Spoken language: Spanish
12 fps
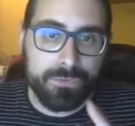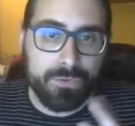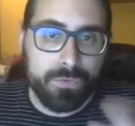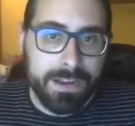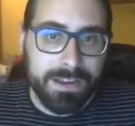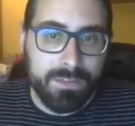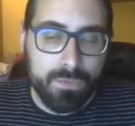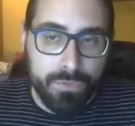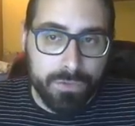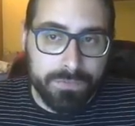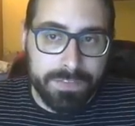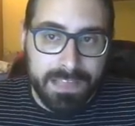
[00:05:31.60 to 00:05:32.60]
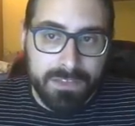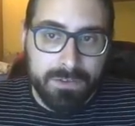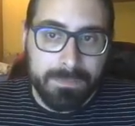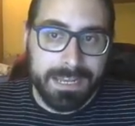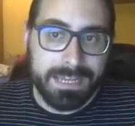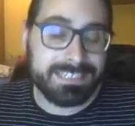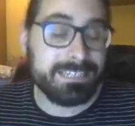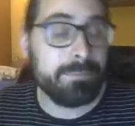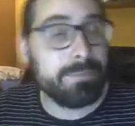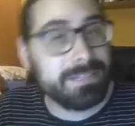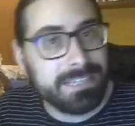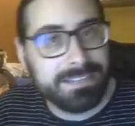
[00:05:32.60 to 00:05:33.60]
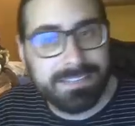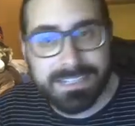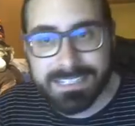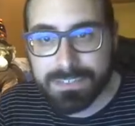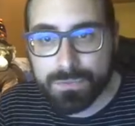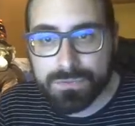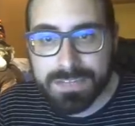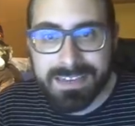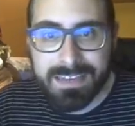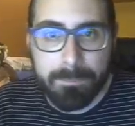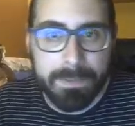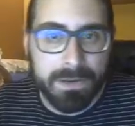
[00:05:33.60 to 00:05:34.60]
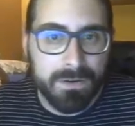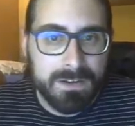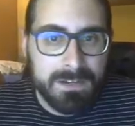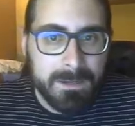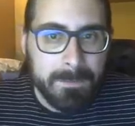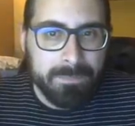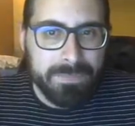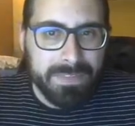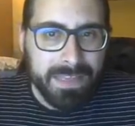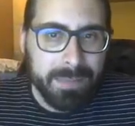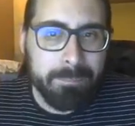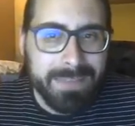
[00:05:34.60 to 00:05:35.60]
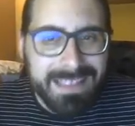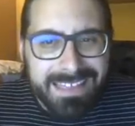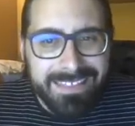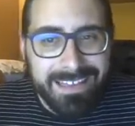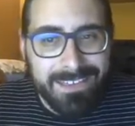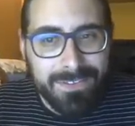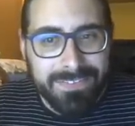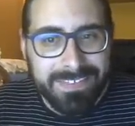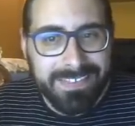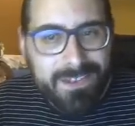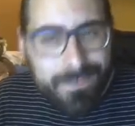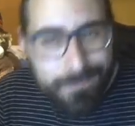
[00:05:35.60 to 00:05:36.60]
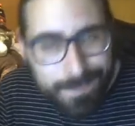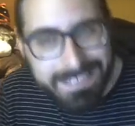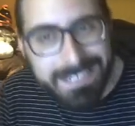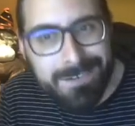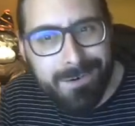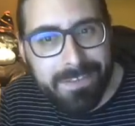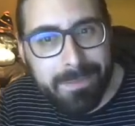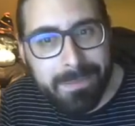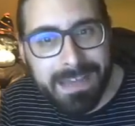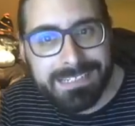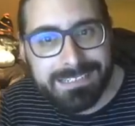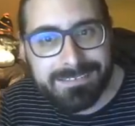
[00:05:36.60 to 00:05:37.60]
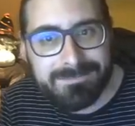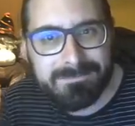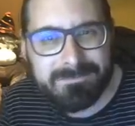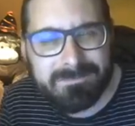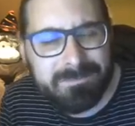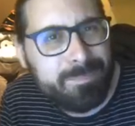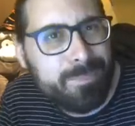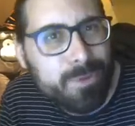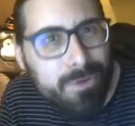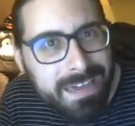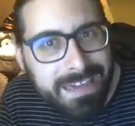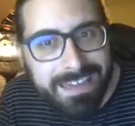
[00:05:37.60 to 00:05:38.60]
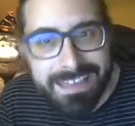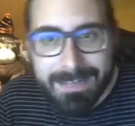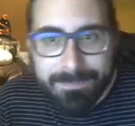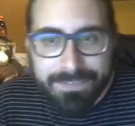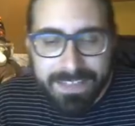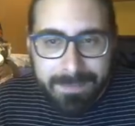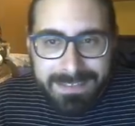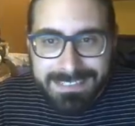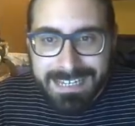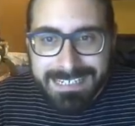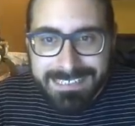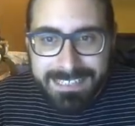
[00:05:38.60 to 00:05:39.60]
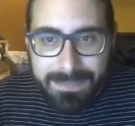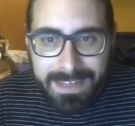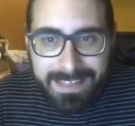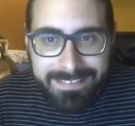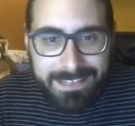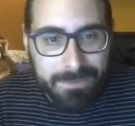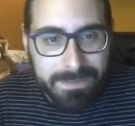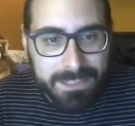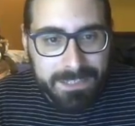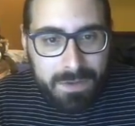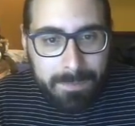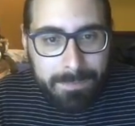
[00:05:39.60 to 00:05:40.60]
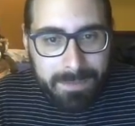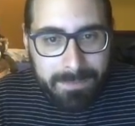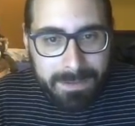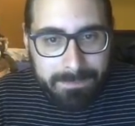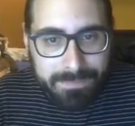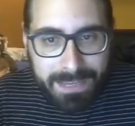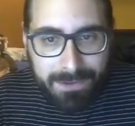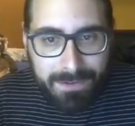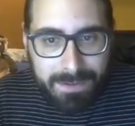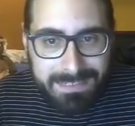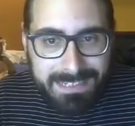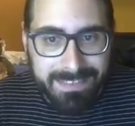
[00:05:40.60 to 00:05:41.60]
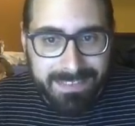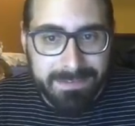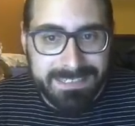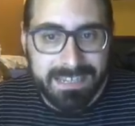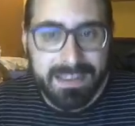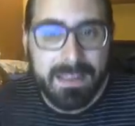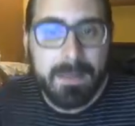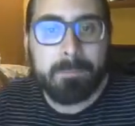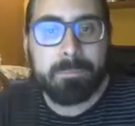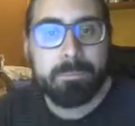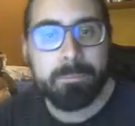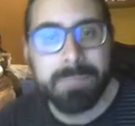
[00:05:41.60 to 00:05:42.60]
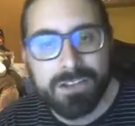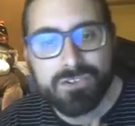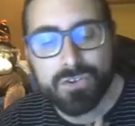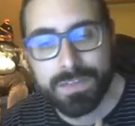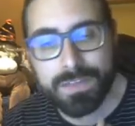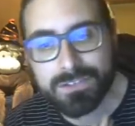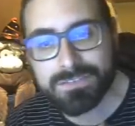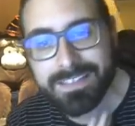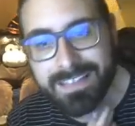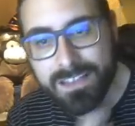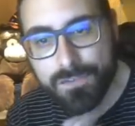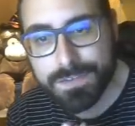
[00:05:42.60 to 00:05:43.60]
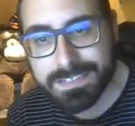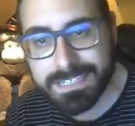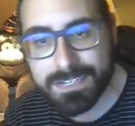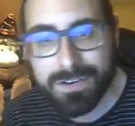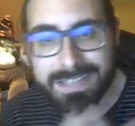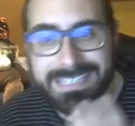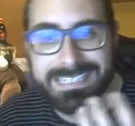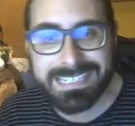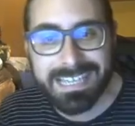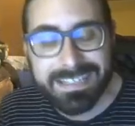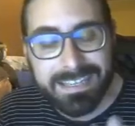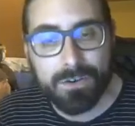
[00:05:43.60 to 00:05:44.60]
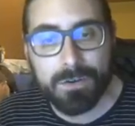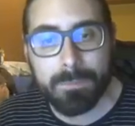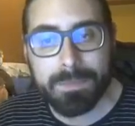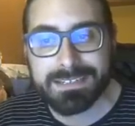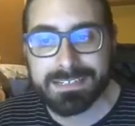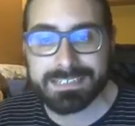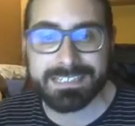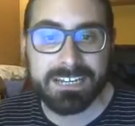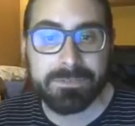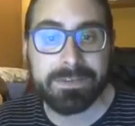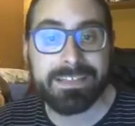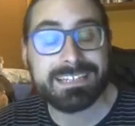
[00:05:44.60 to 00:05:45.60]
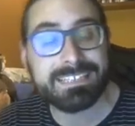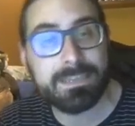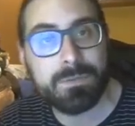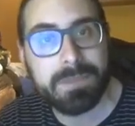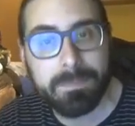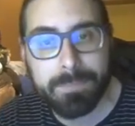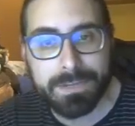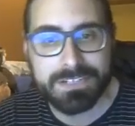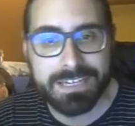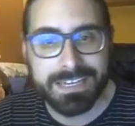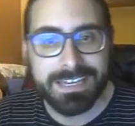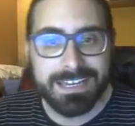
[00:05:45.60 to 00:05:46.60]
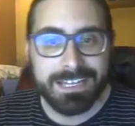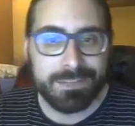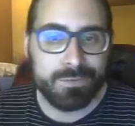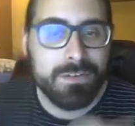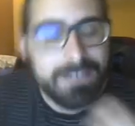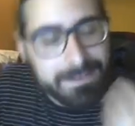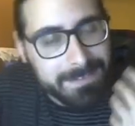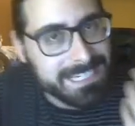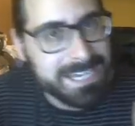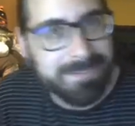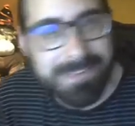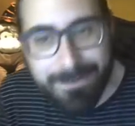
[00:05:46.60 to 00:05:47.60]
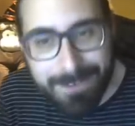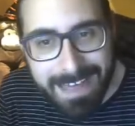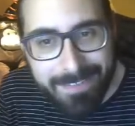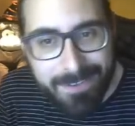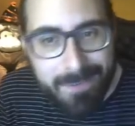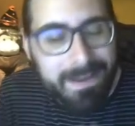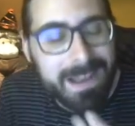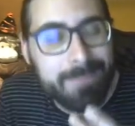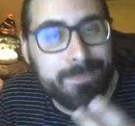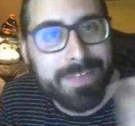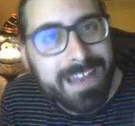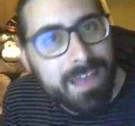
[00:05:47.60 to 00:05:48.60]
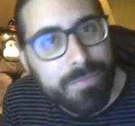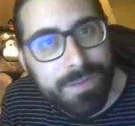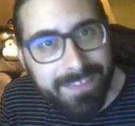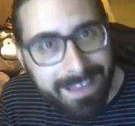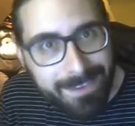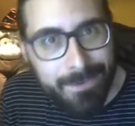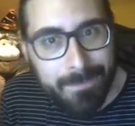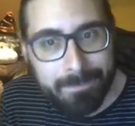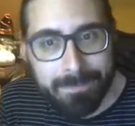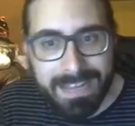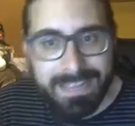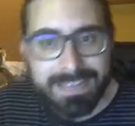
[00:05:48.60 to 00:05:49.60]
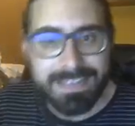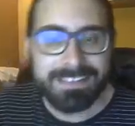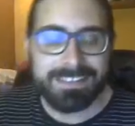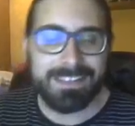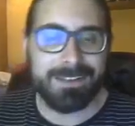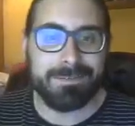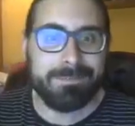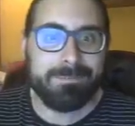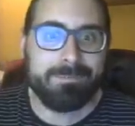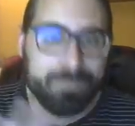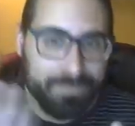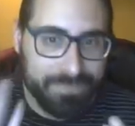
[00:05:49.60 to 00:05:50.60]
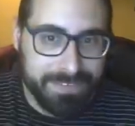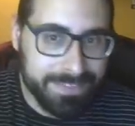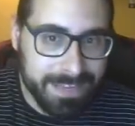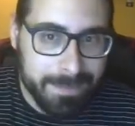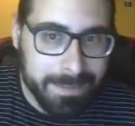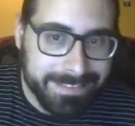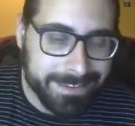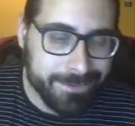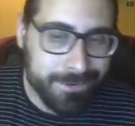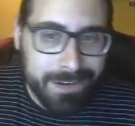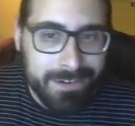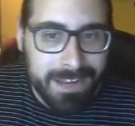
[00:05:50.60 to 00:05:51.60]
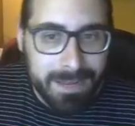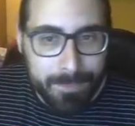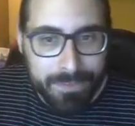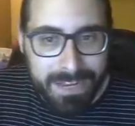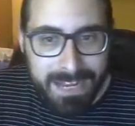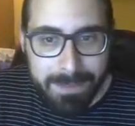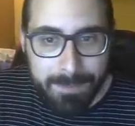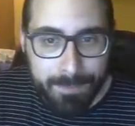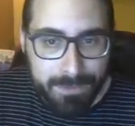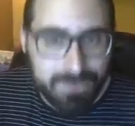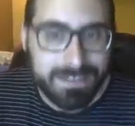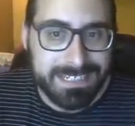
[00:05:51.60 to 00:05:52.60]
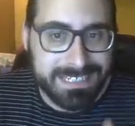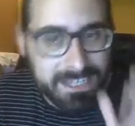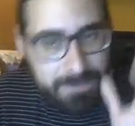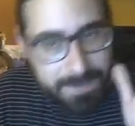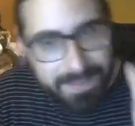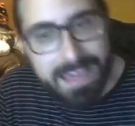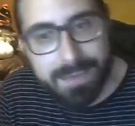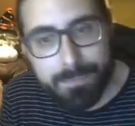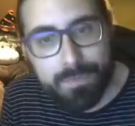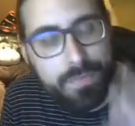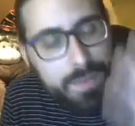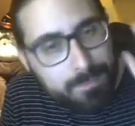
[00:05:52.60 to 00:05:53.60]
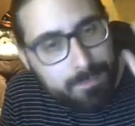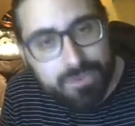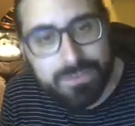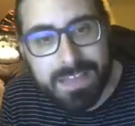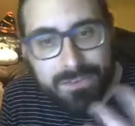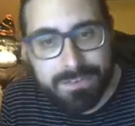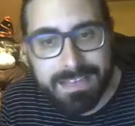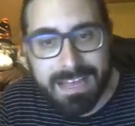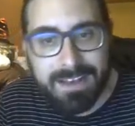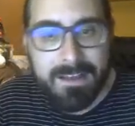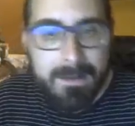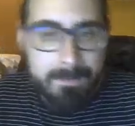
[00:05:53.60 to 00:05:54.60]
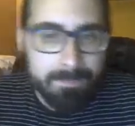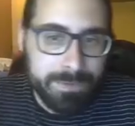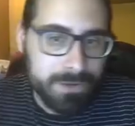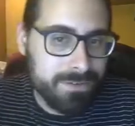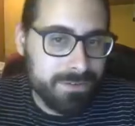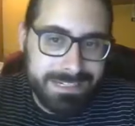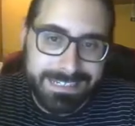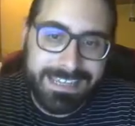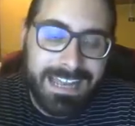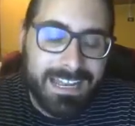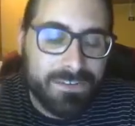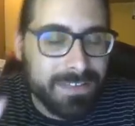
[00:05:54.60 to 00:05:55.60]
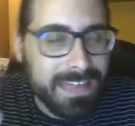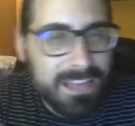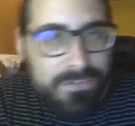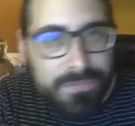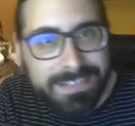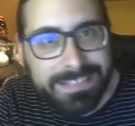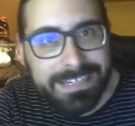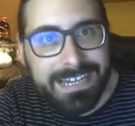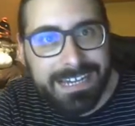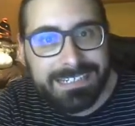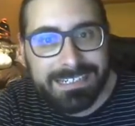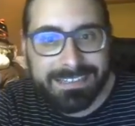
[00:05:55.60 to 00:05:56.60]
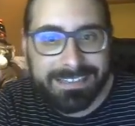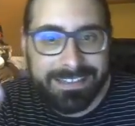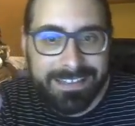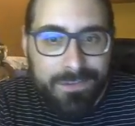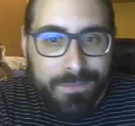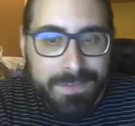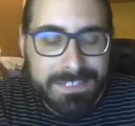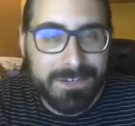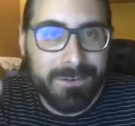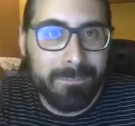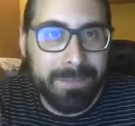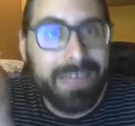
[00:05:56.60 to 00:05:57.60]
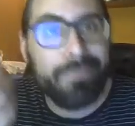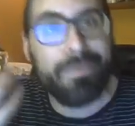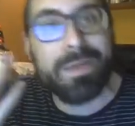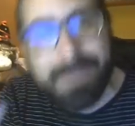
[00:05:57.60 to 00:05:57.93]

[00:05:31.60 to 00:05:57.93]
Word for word: una reducción de daño, ¿vale? Que siempre está interesante en un tanque, pero 1000 de daño, de daño físico además, ¿por qué? Y además gana estabilidad de 99 PM, que lo que vas a hacer va a ser 1800 de daño físico en 7 golpes, que sí que es verdad que está muy bien, pero es que tú no te vas a llevar a un gladio para poder hacer daño, ¿vale? Te lo... Sinceramente, yo creo que le podrían haber puesto que sí que es verdad que puede hacer mucho daño y tal, pero es que las unidades físicas de daño físico van a hacer